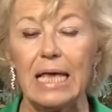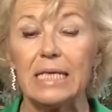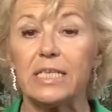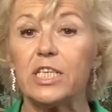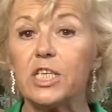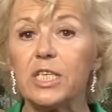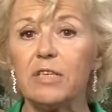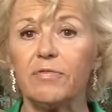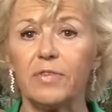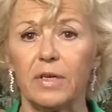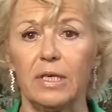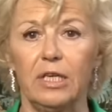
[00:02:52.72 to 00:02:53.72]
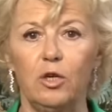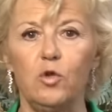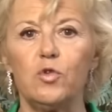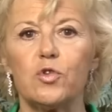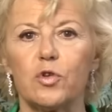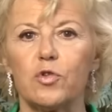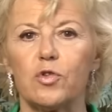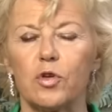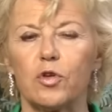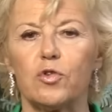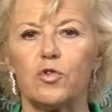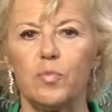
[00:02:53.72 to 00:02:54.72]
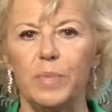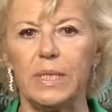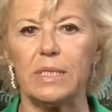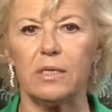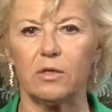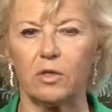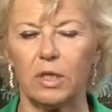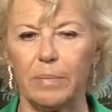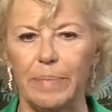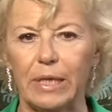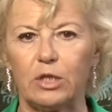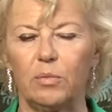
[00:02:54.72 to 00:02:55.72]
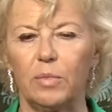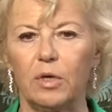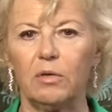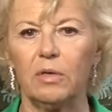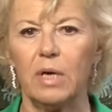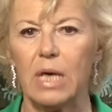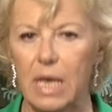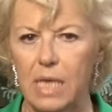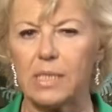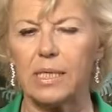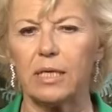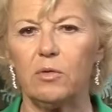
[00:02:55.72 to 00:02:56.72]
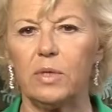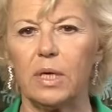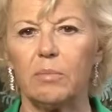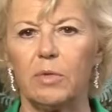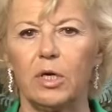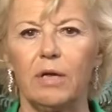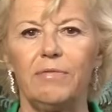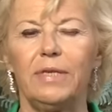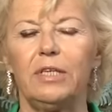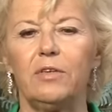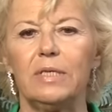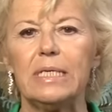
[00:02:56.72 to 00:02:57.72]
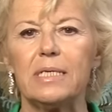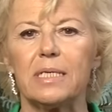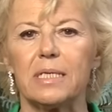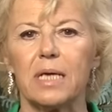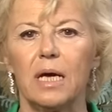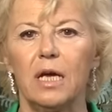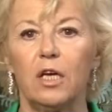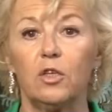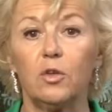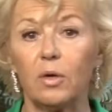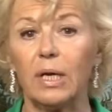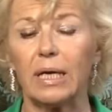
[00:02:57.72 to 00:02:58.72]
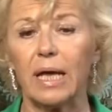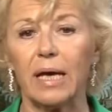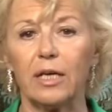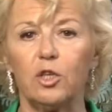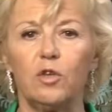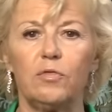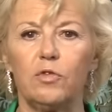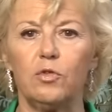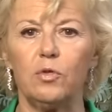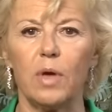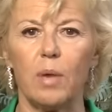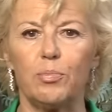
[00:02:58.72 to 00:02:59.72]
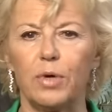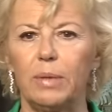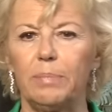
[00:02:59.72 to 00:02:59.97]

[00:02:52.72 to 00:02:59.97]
Ces chiffres illustrent ce que subissent notre département et singulièrement la ville de Nice, dont la gare est devenue un point